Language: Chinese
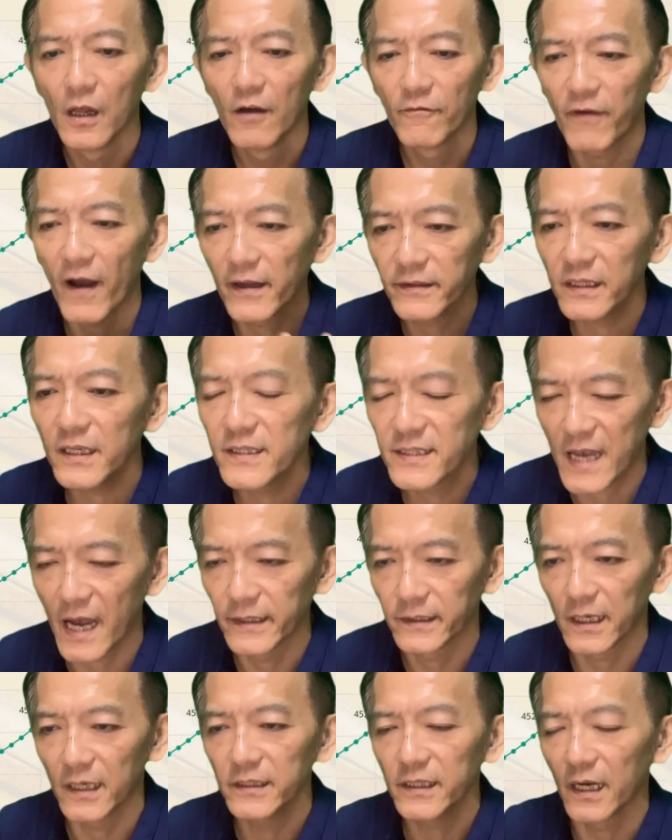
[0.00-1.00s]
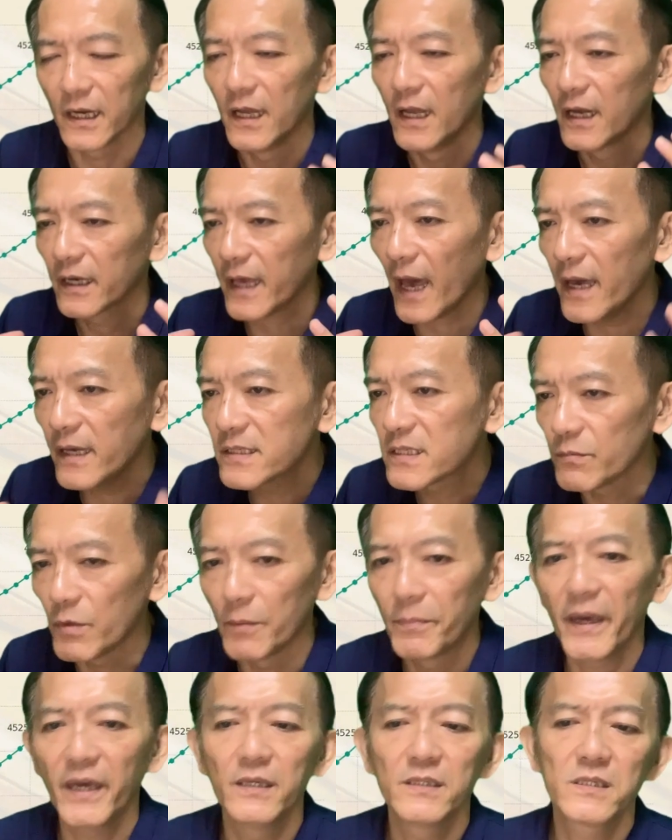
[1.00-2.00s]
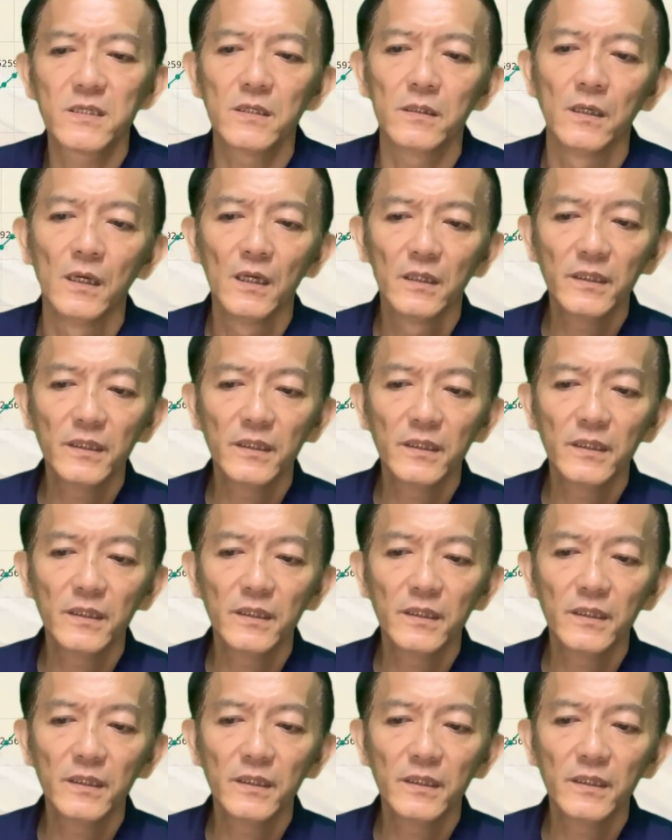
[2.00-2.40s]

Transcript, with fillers: 房地产等等，该怎么配置？